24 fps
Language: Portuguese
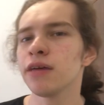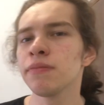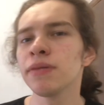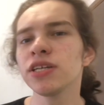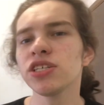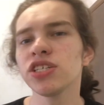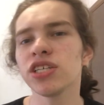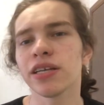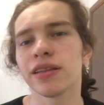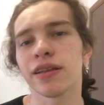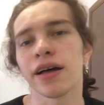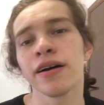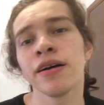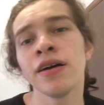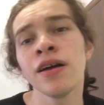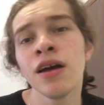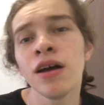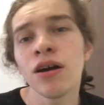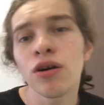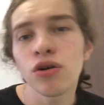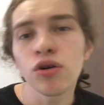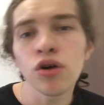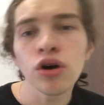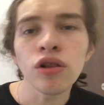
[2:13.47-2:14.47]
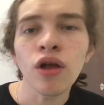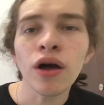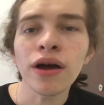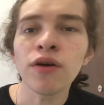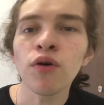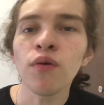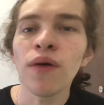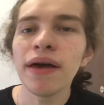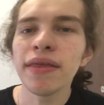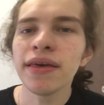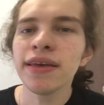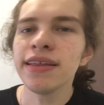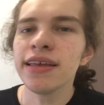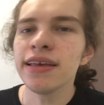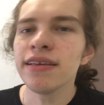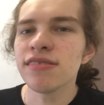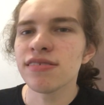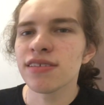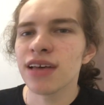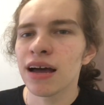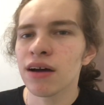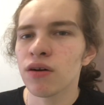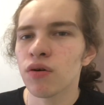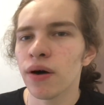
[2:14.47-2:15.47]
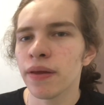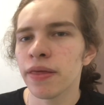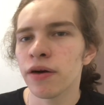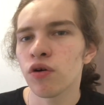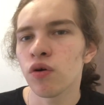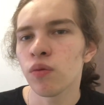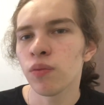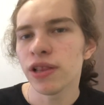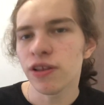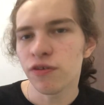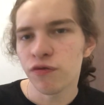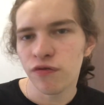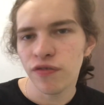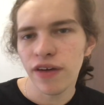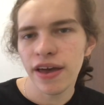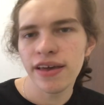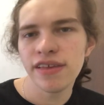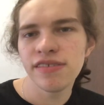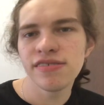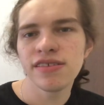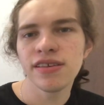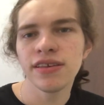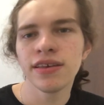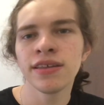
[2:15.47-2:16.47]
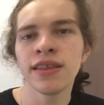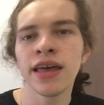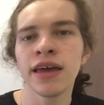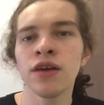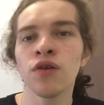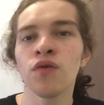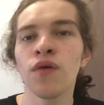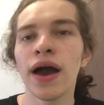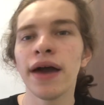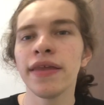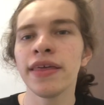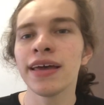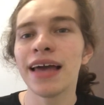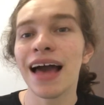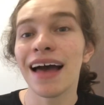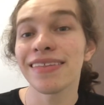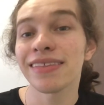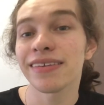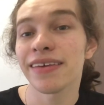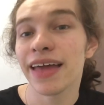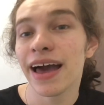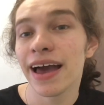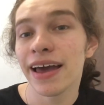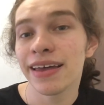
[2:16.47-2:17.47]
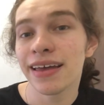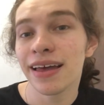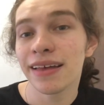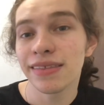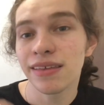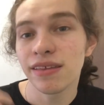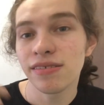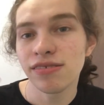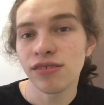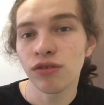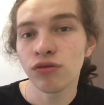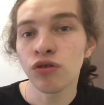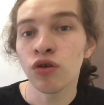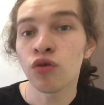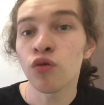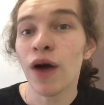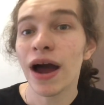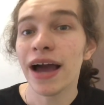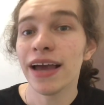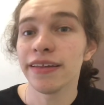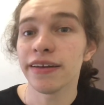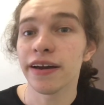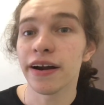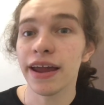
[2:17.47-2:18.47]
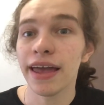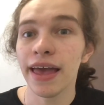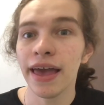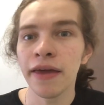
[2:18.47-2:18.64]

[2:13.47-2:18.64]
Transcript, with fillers: Imagina, coloca o Eren de isca agora como ele fez, e daí o Eren atrai a atenção do Reiner.